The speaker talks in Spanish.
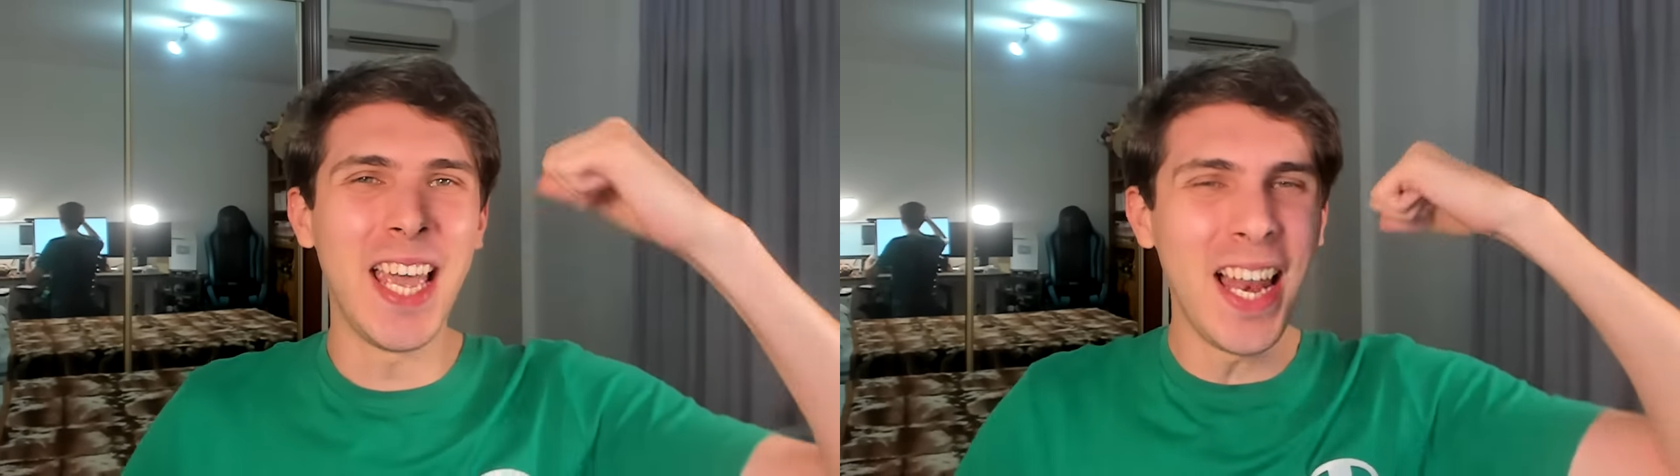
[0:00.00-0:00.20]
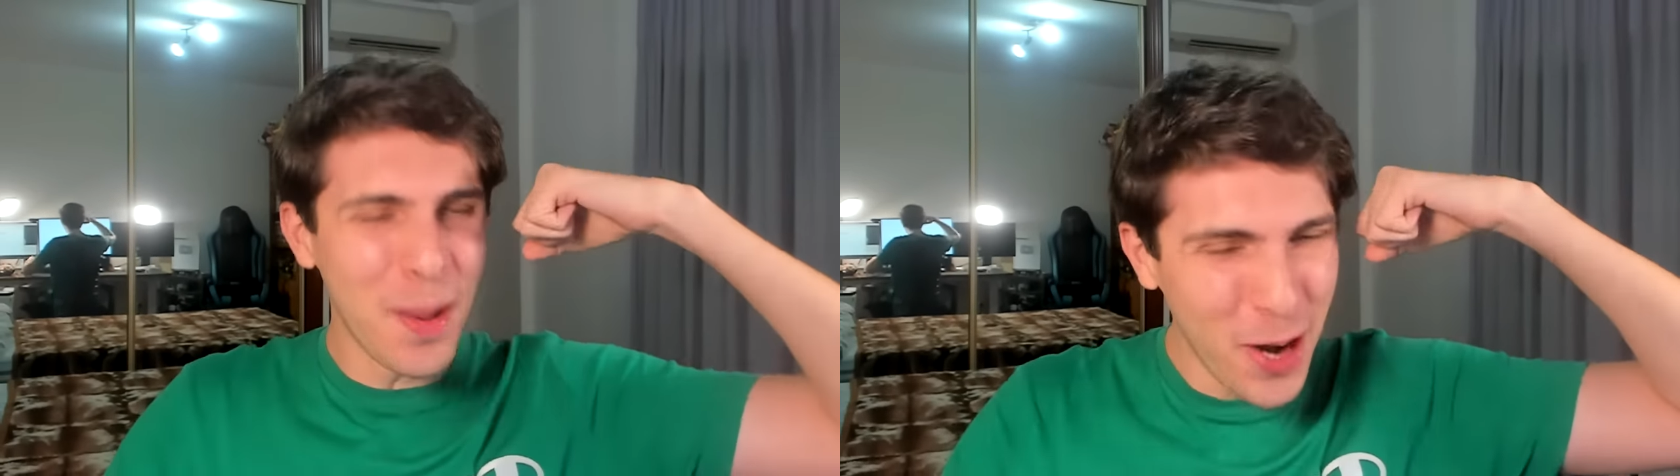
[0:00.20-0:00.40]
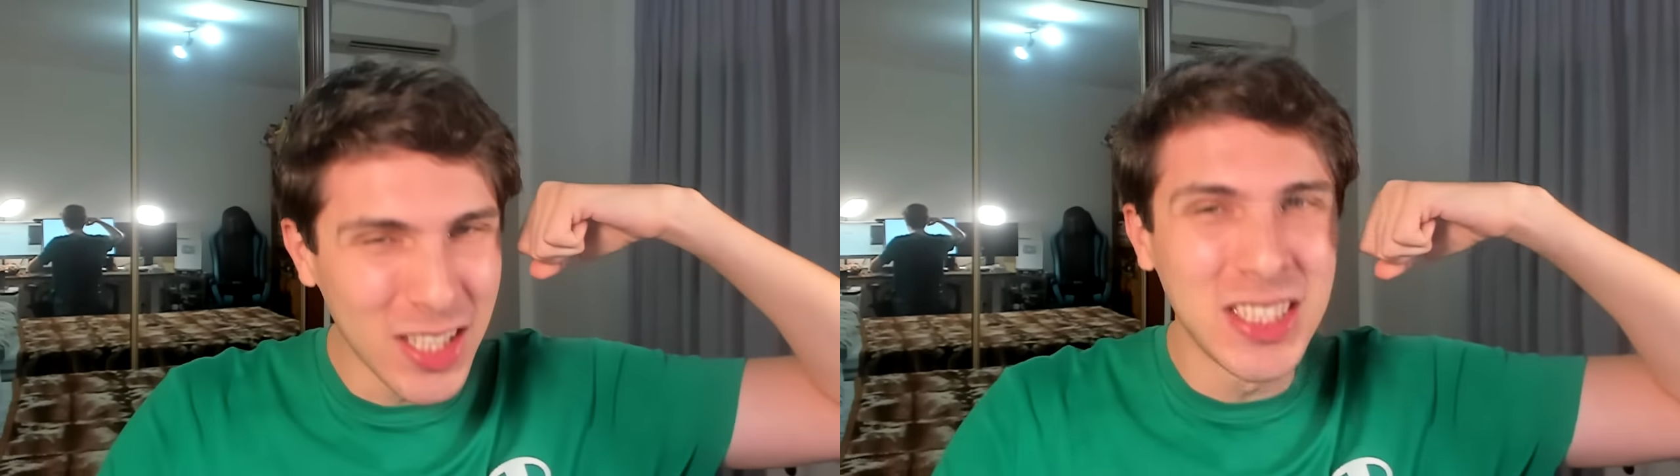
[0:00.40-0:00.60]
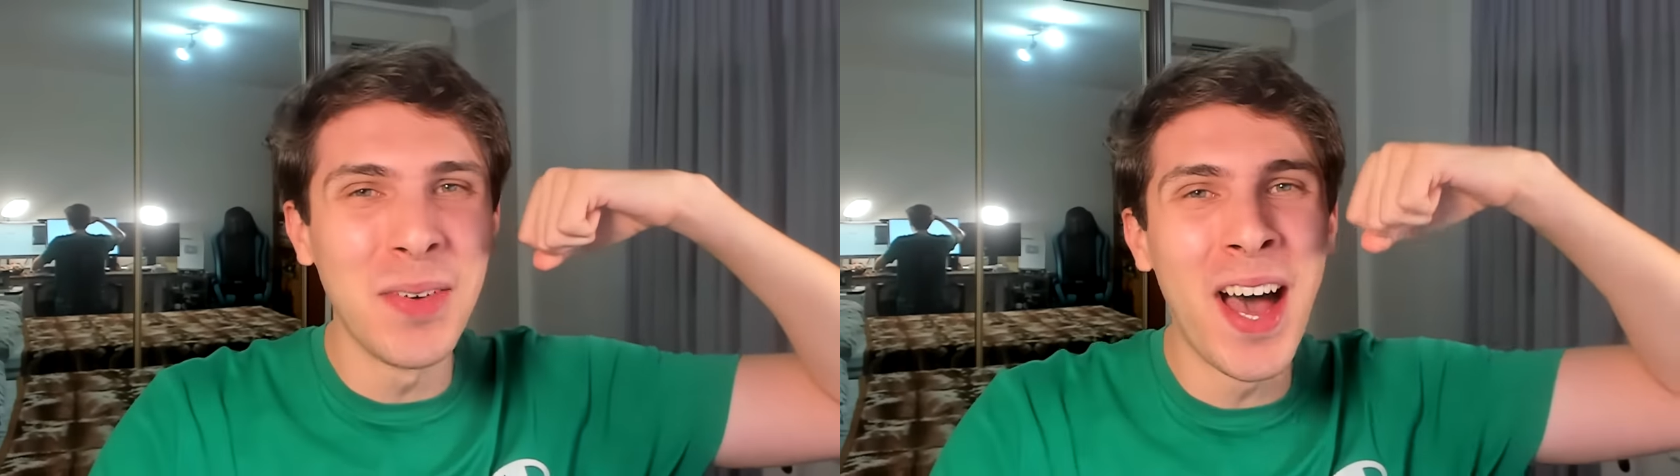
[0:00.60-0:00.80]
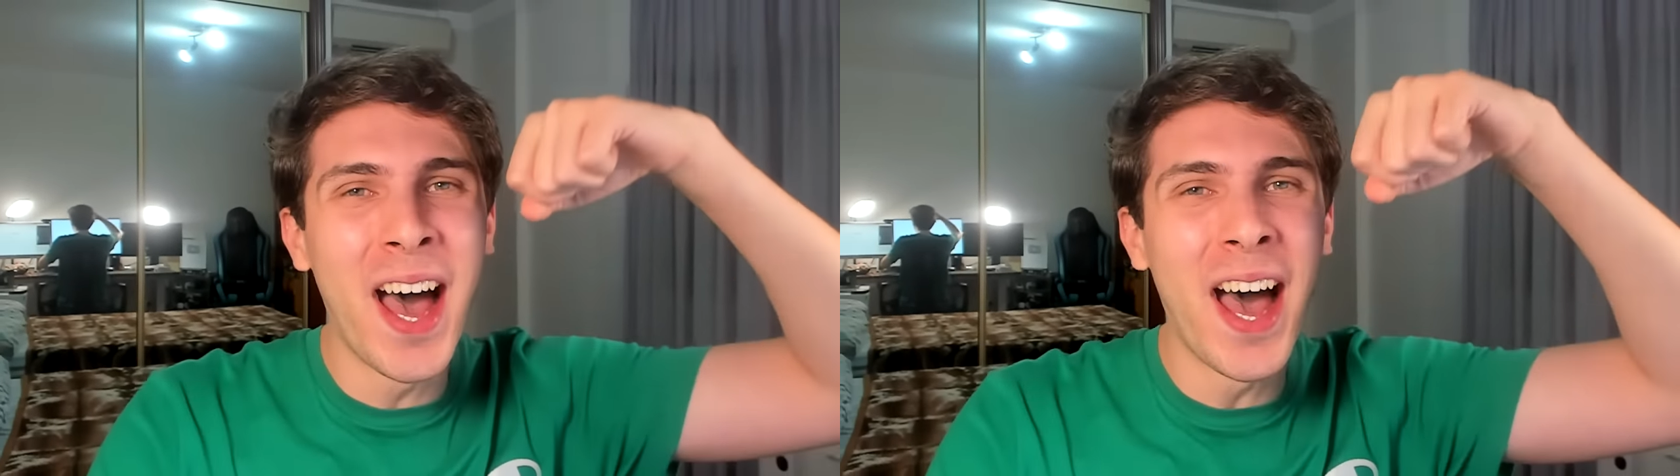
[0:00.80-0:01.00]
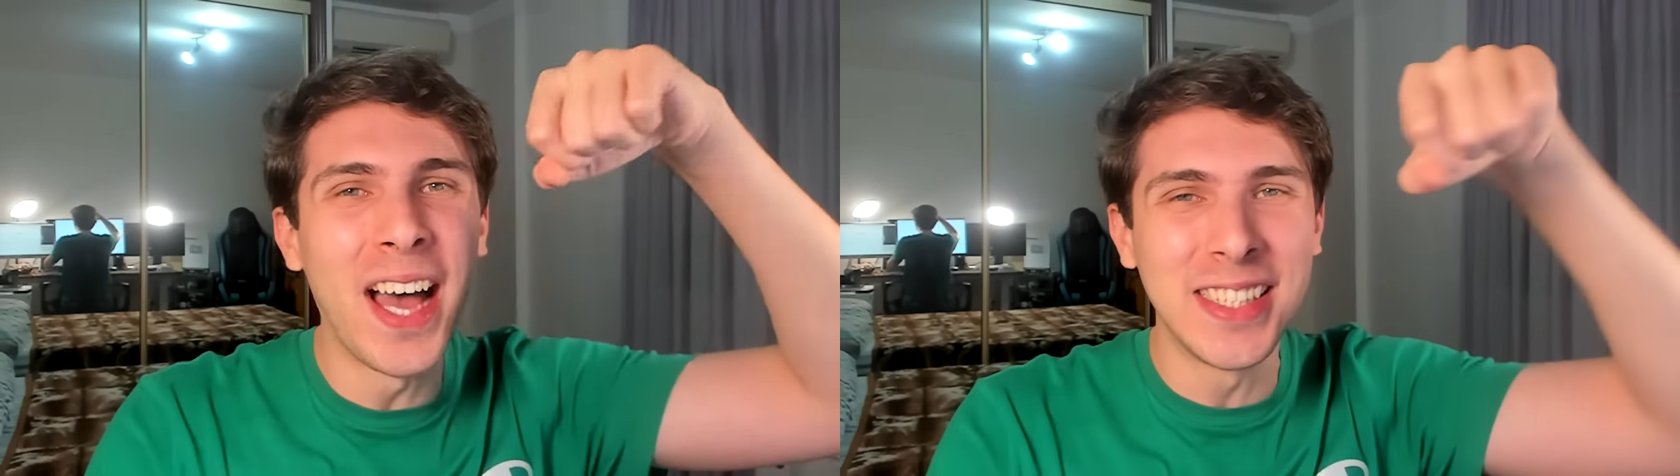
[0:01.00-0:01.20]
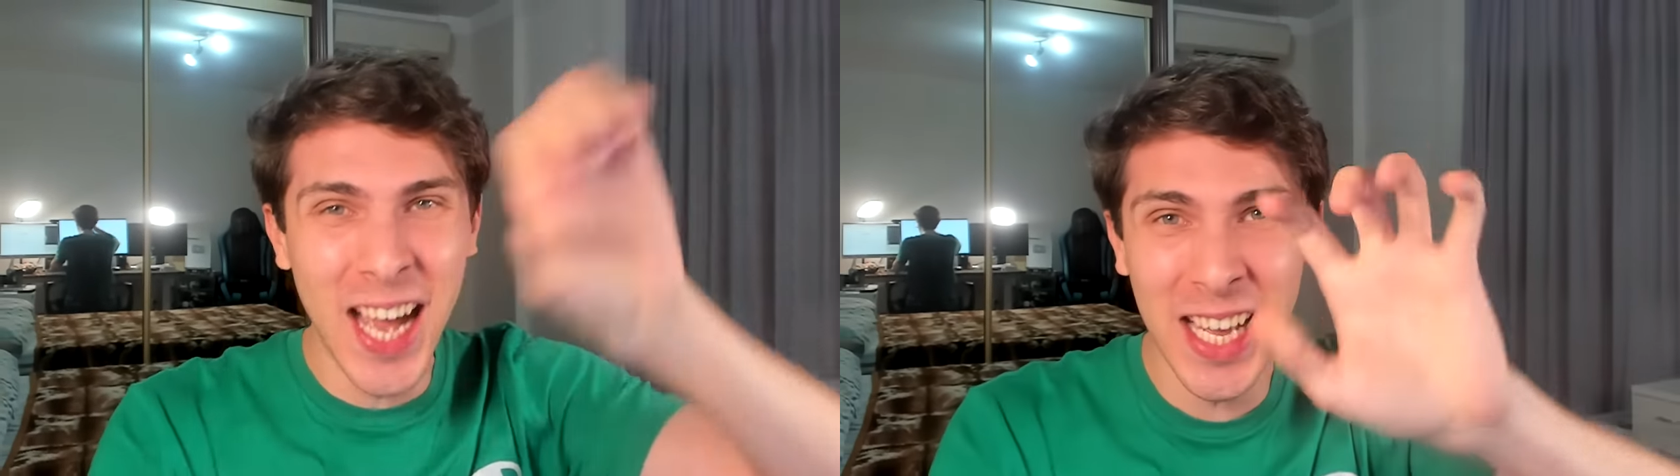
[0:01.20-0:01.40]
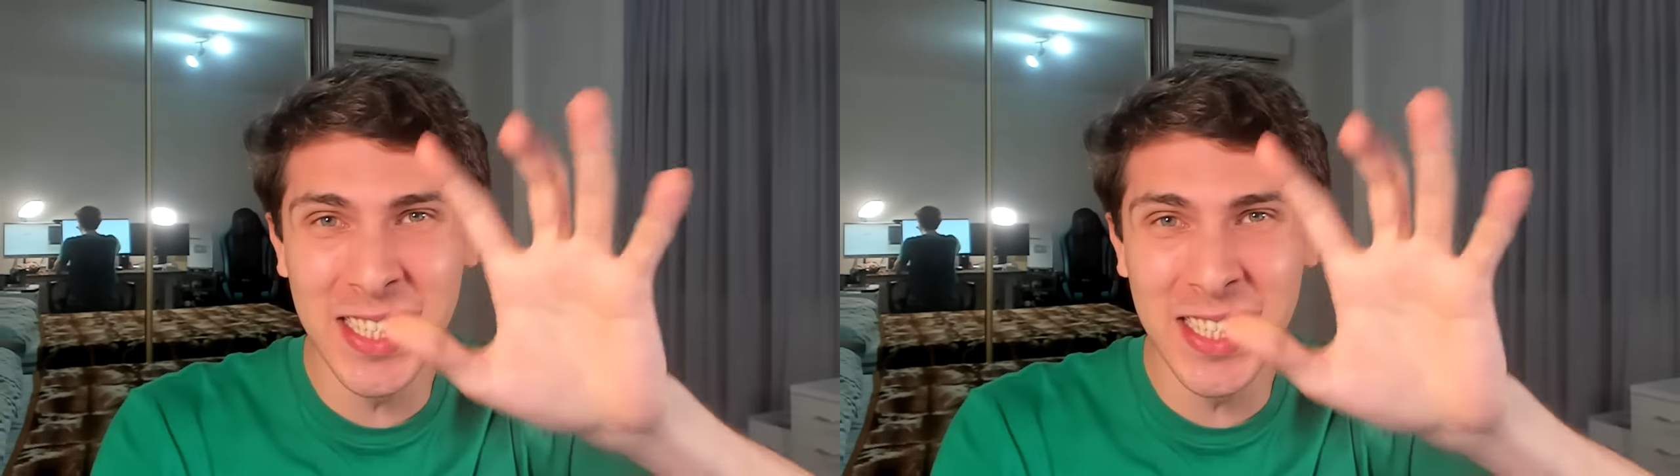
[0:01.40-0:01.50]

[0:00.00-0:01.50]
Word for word: en la próxima. ¡Chao,